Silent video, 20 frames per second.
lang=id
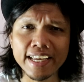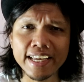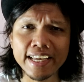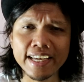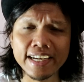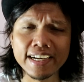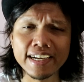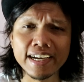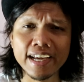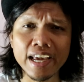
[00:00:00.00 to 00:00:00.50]

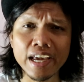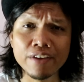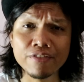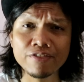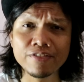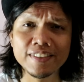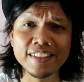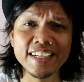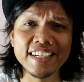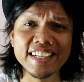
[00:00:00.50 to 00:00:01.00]
E ke
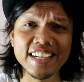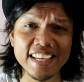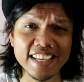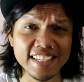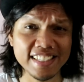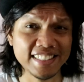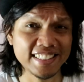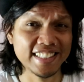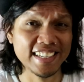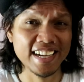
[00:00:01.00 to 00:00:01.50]
F dia
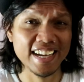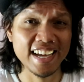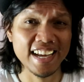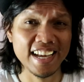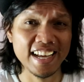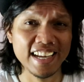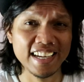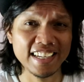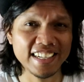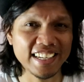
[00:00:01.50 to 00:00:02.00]
naik
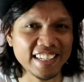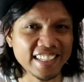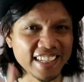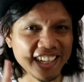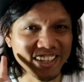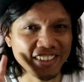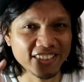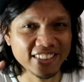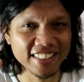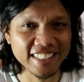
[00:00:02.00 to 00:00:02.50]
setengah nah ini
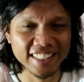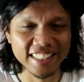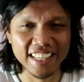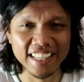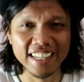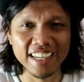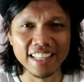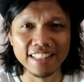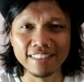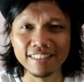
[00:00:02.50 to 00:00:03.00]
yang harus kita
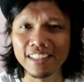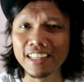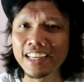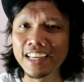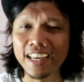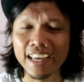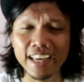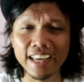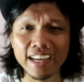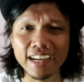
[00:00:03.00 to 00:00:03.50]
ingat
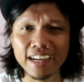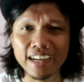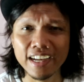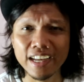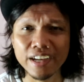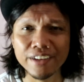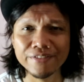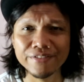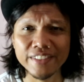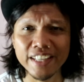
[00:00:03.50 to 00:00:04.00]
E ke
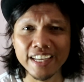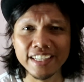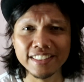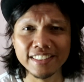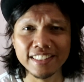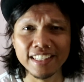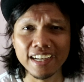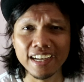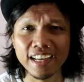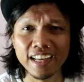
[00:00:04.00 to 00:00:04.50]
F naik
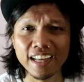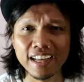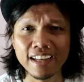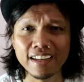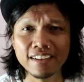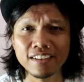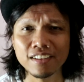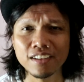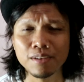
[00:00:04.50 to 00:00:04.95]
setengah,